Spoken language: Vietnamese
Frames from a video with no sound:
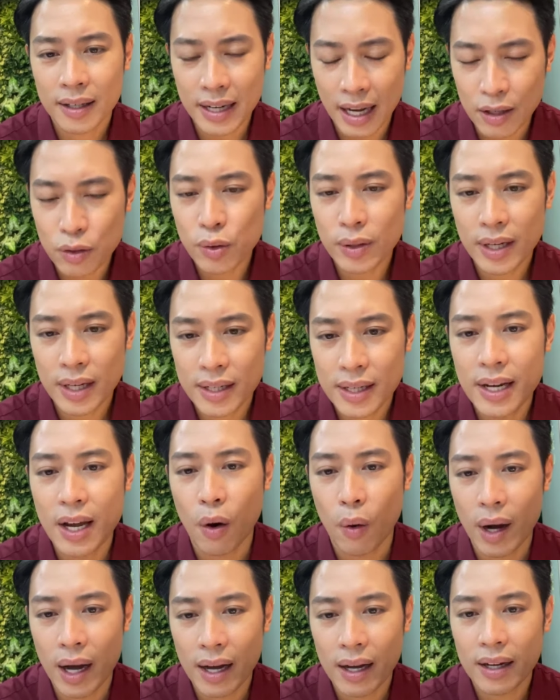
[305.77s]
Nắng xuất hiện
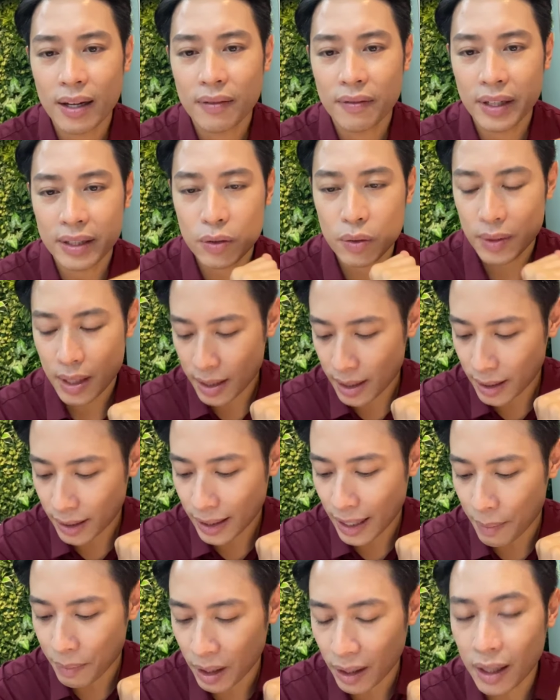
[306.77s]
nhiều ạ, và chúng ta sẽ
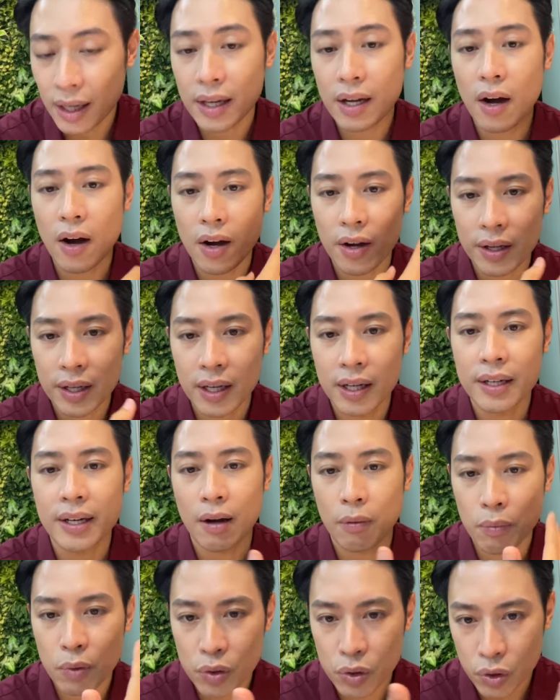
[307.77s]
cảm thấy hơi oi, hơi
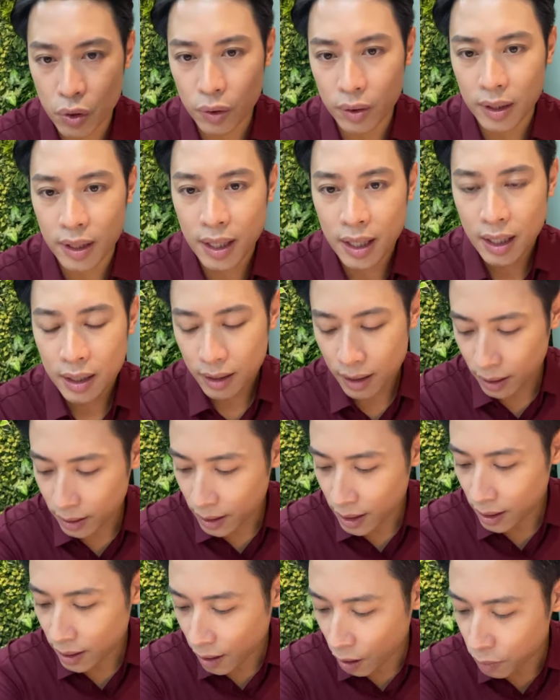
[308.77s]
nóng một chút, thời
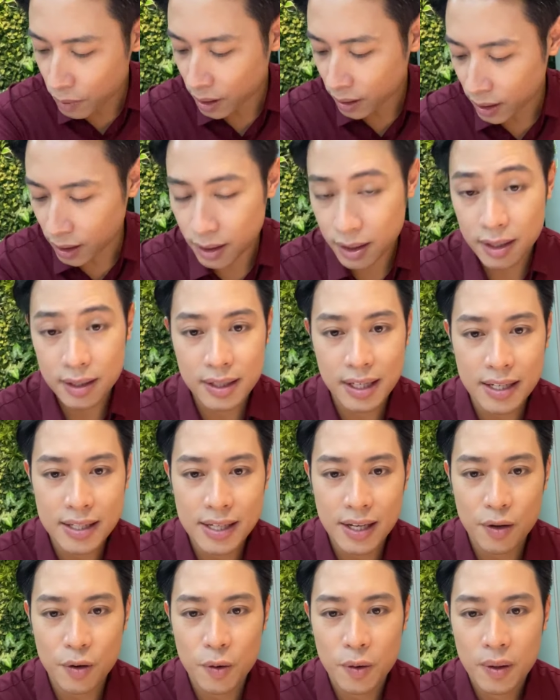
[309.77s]
tiết không được thực sự dễ
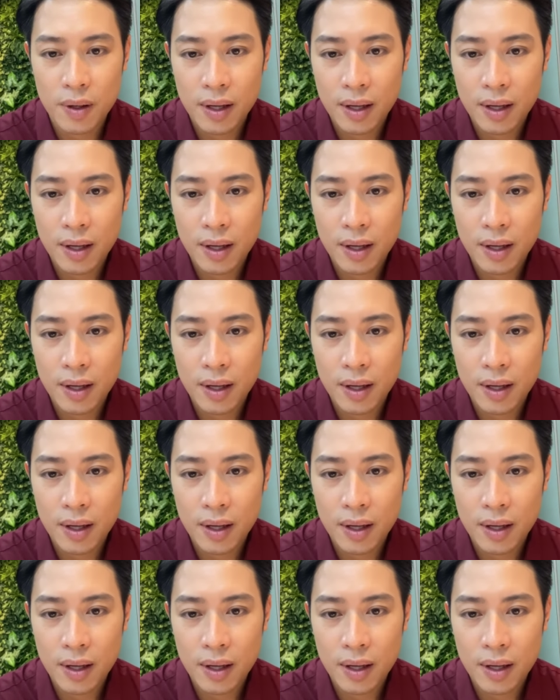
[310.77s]
chịu.